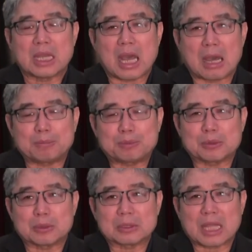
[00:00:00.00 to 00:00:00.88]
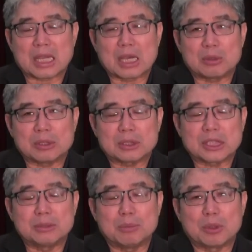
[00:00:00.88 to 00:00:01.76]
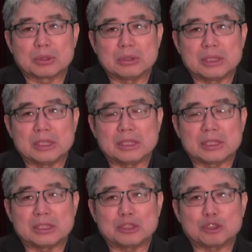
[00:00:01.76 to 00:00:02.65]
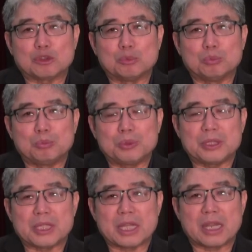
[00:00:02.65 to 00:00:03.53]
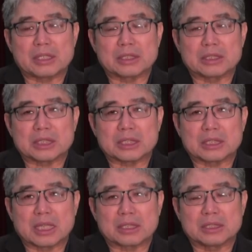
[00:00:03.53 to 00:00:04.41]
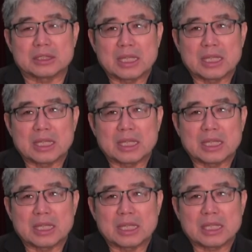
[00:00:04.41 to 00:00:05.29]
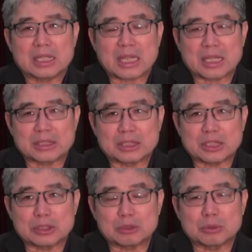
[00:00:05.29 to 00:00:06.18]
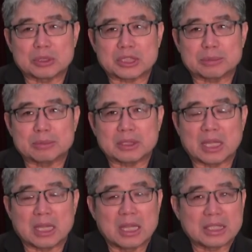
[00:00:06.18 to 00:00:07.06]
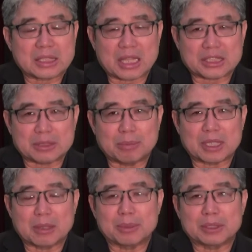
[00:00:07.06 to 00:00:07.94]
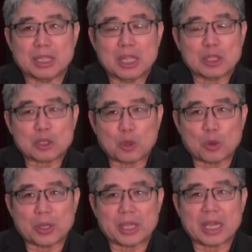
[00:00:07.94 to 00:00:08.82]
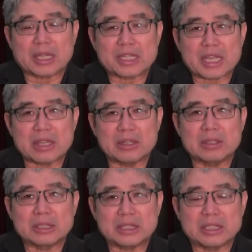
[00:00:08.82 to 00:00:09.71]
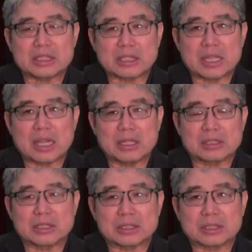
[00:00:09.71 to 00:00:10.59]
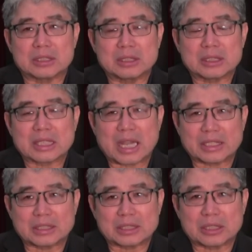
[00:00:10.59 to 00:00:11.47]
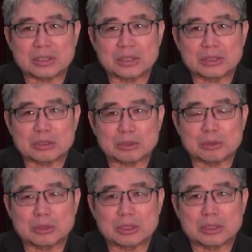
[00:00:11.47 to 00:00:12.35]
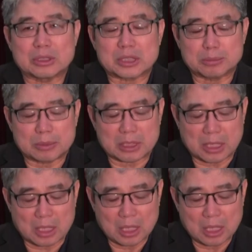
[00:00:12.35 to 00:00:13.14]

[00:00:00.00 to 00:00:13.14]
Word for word: 앞으로 다가올 그 모든 일들을 준비해야 할 것인가를 가르쳐 주고 있습니다. 다시 말하면 교회가 깨어 있어야 할 것을 가르쳐 주고 있는 것입니다.